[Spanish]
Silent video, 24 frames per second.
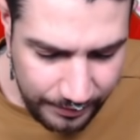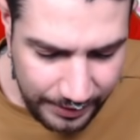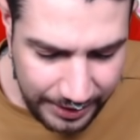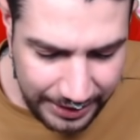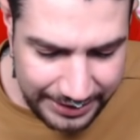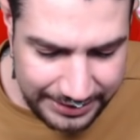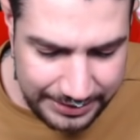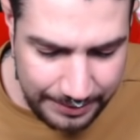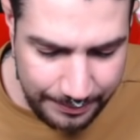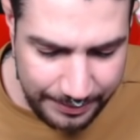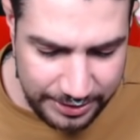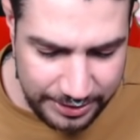
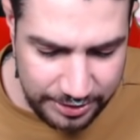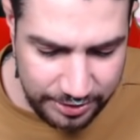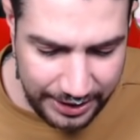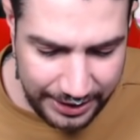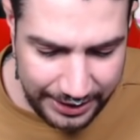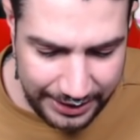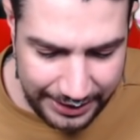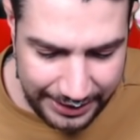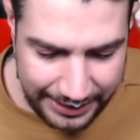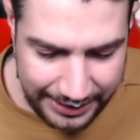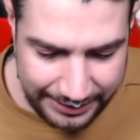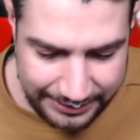Este
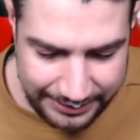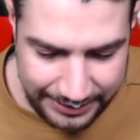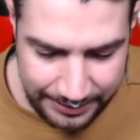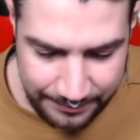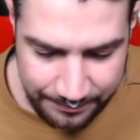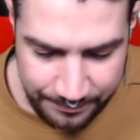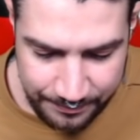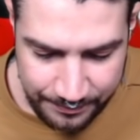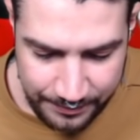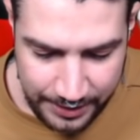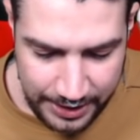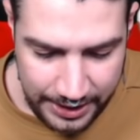personaje, gente,
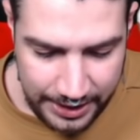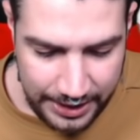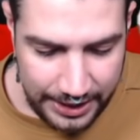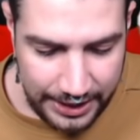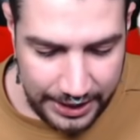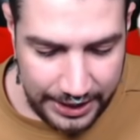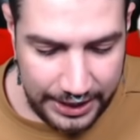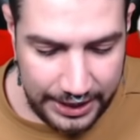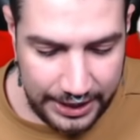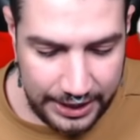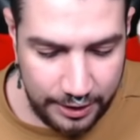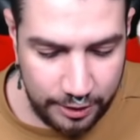
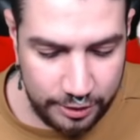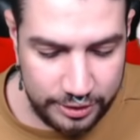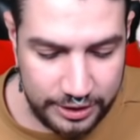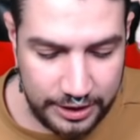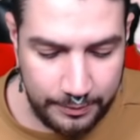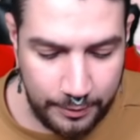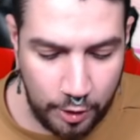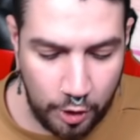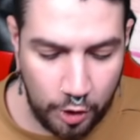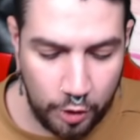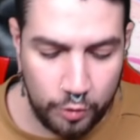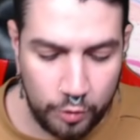eh, lo
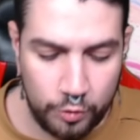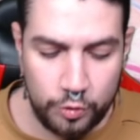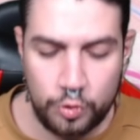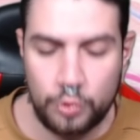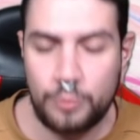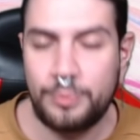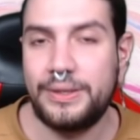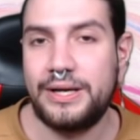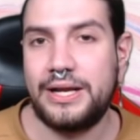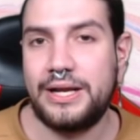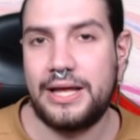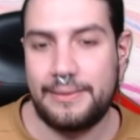tenemos con un
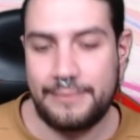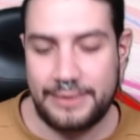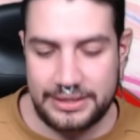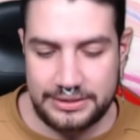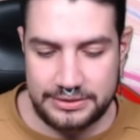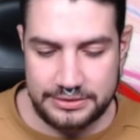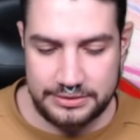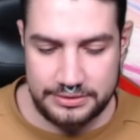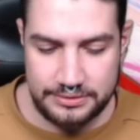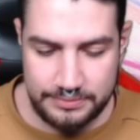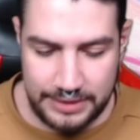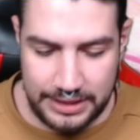dupe nada
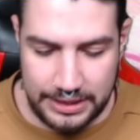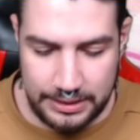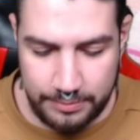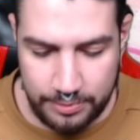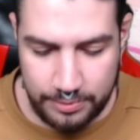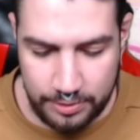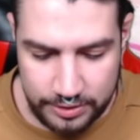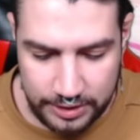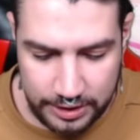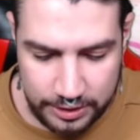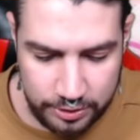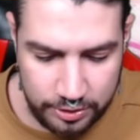más, ¿vale? Por
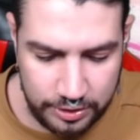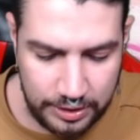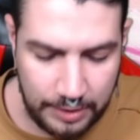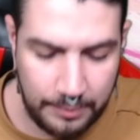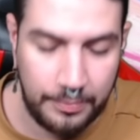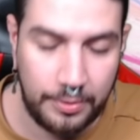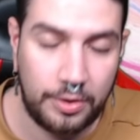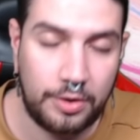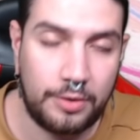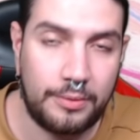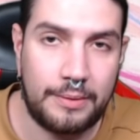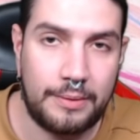lo tanto
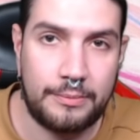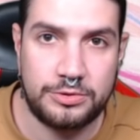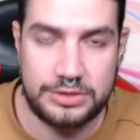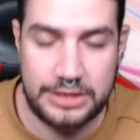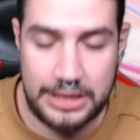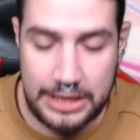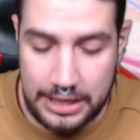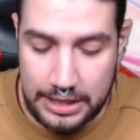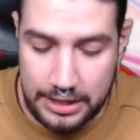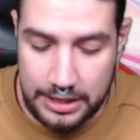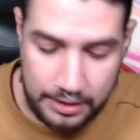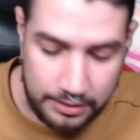tampoco vamos
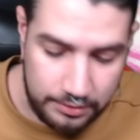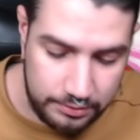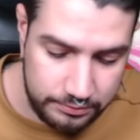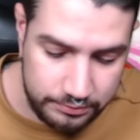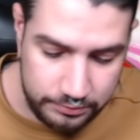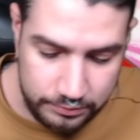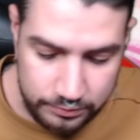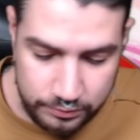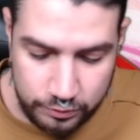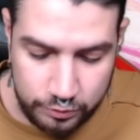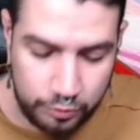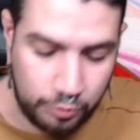a...
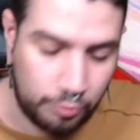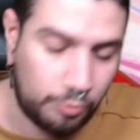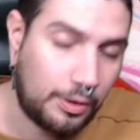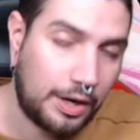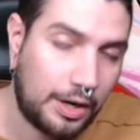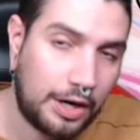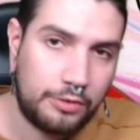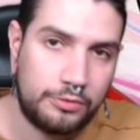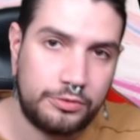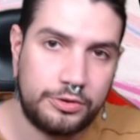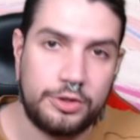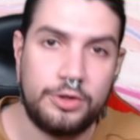
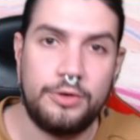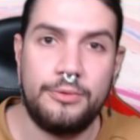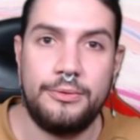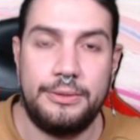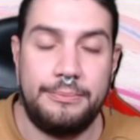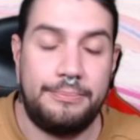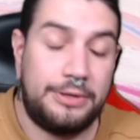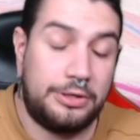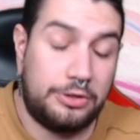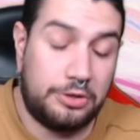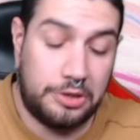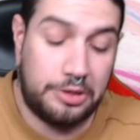wow, ¿no?
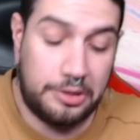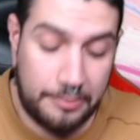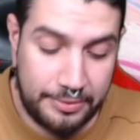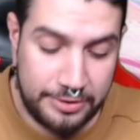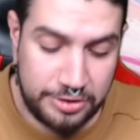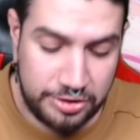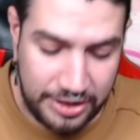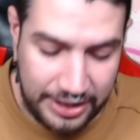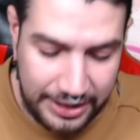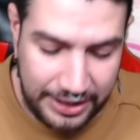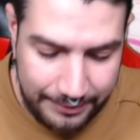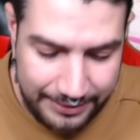Pero el
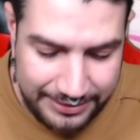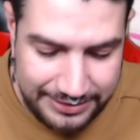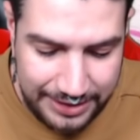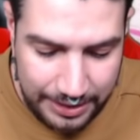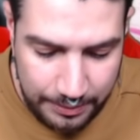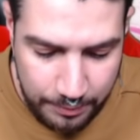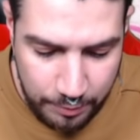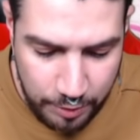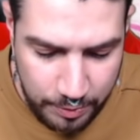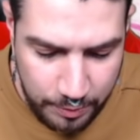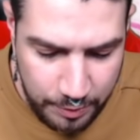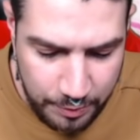personaje va a estar
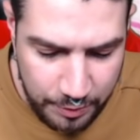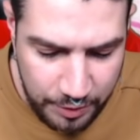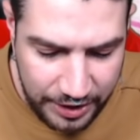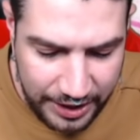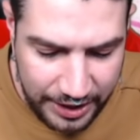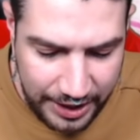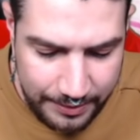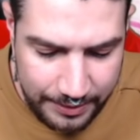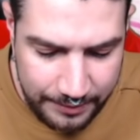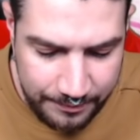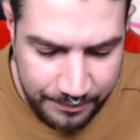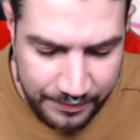muy, muy, muy
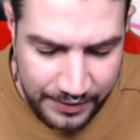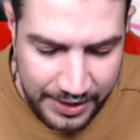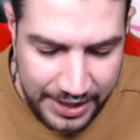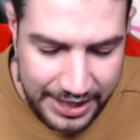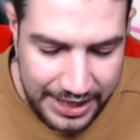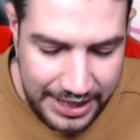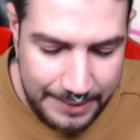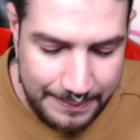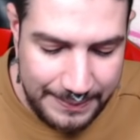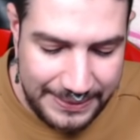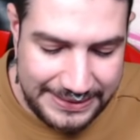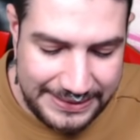heavy.
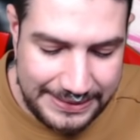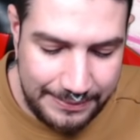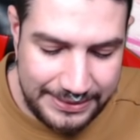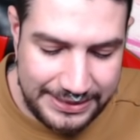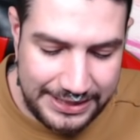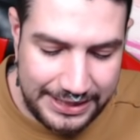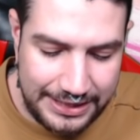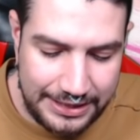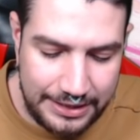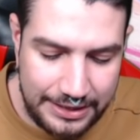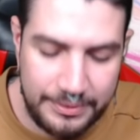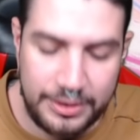Inmensa marcha
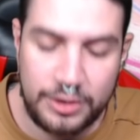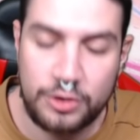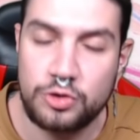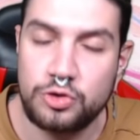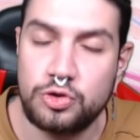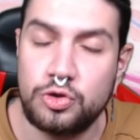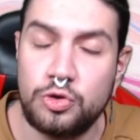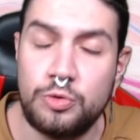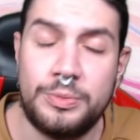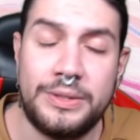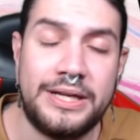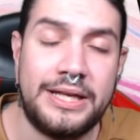al enemigo,
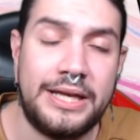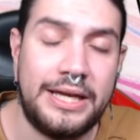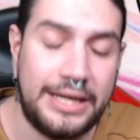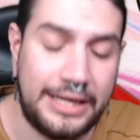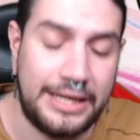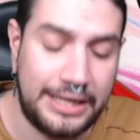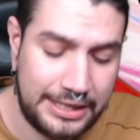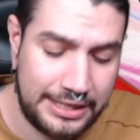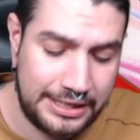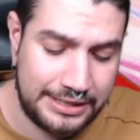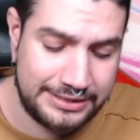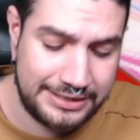super,
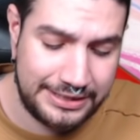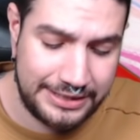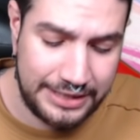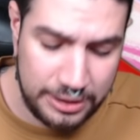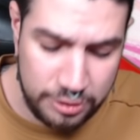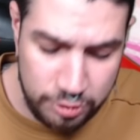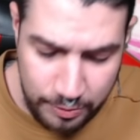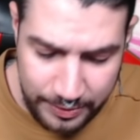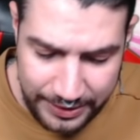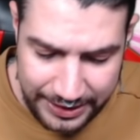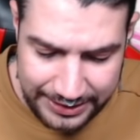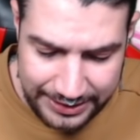eh, sella el
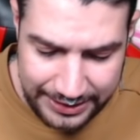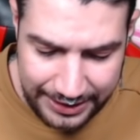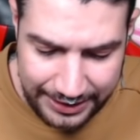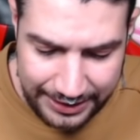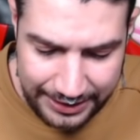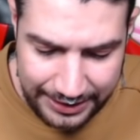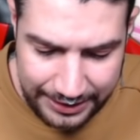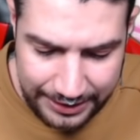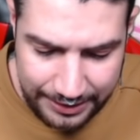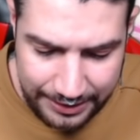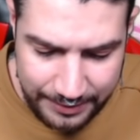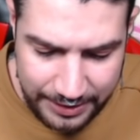superataque
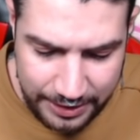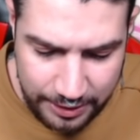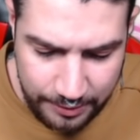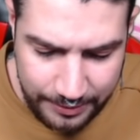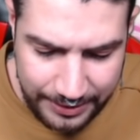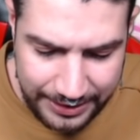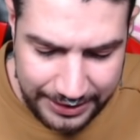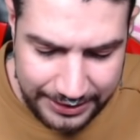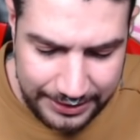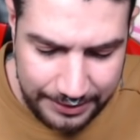del enemigo, ¿vale?